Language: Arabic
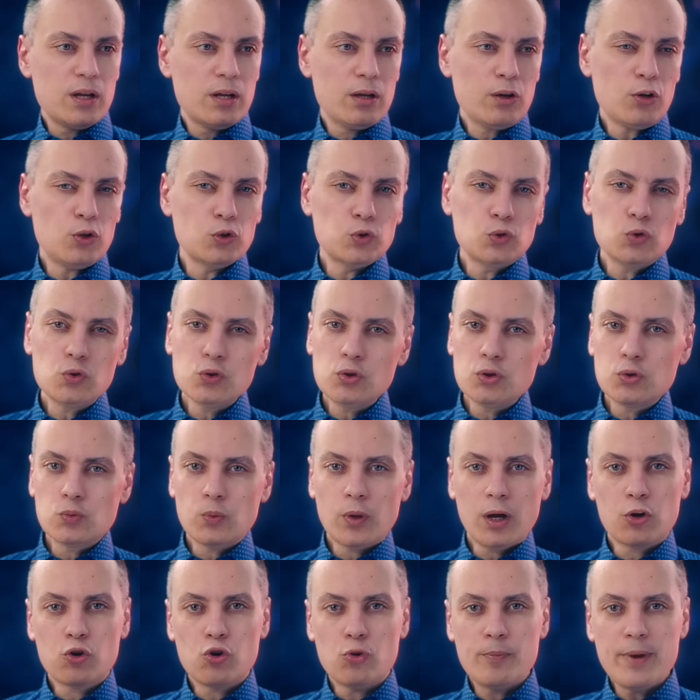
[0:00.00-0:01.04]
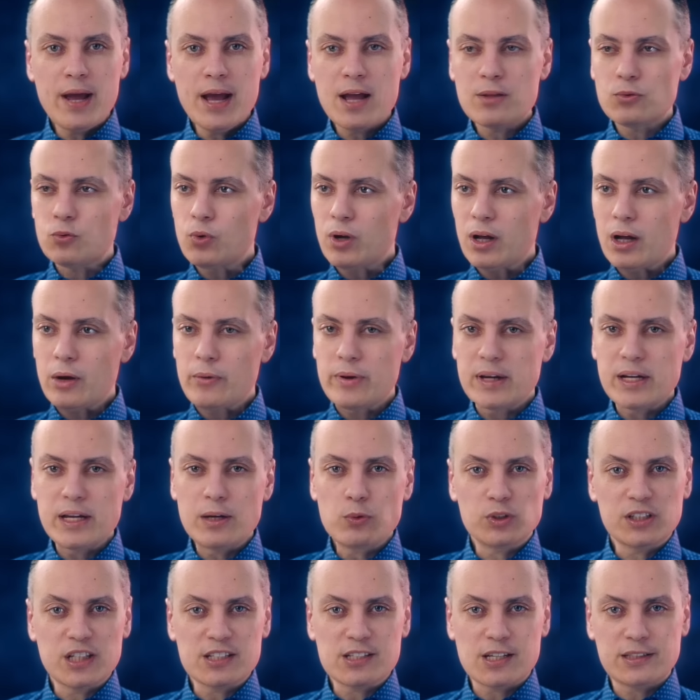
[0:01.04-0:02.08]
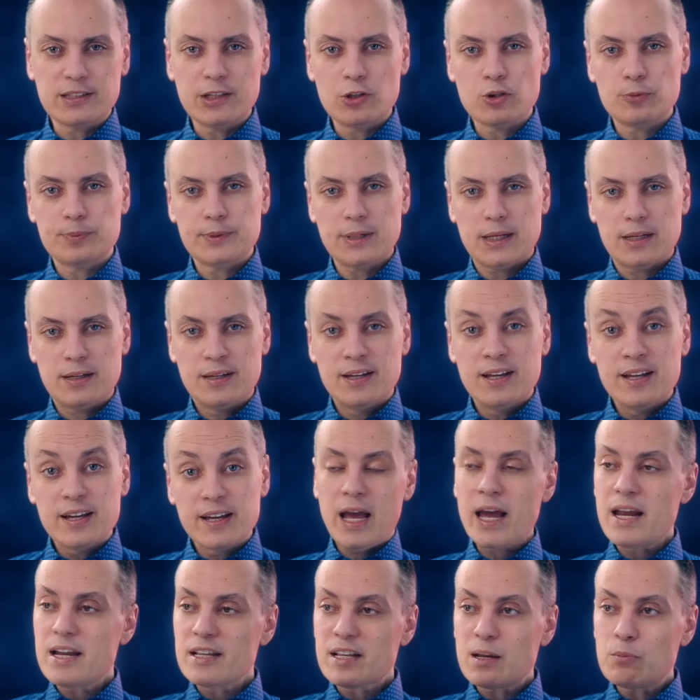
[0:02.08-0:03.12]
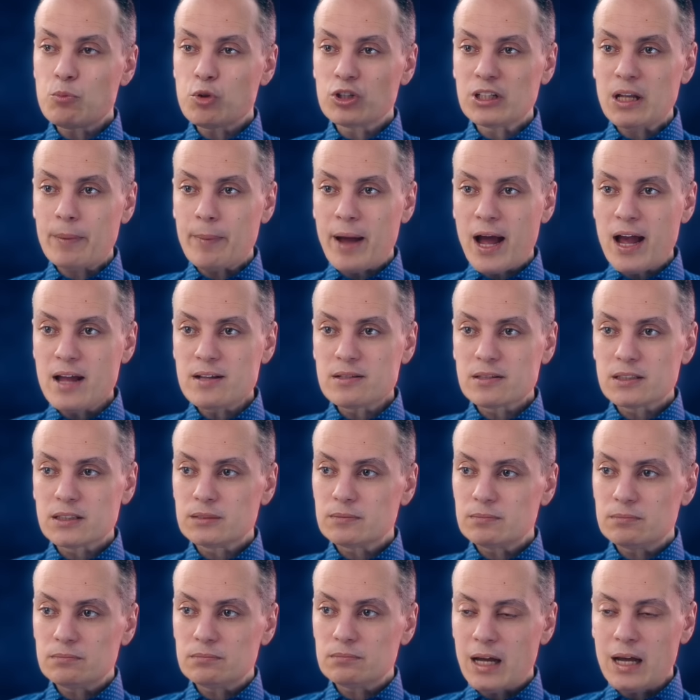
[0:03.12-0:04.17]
وحدود وحكومات وقوانين ودساتير وبتاع كانت المجتمعات